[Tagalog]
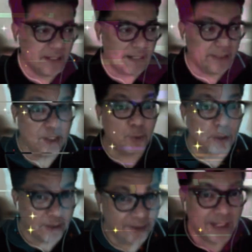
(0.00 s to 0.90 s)
I think you
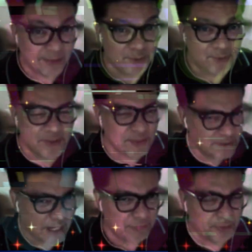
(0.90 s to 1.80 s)
can detect
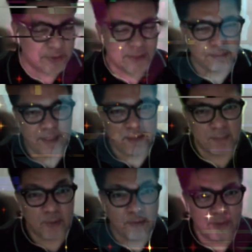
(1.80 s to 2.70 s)
those after some
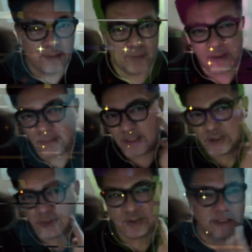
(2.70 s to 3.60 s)
time mahuhuli mo.
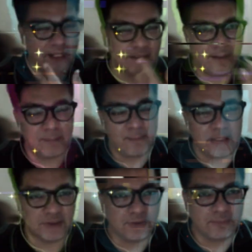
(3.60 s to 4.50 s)
Medyo di ata
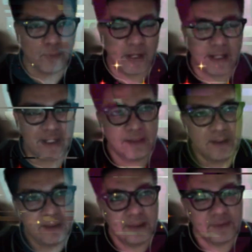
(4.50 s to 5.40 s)
match yung mukha
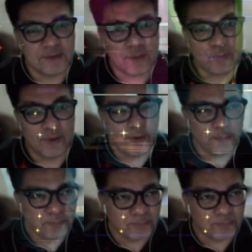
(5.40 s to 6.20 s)
dun sa ulo.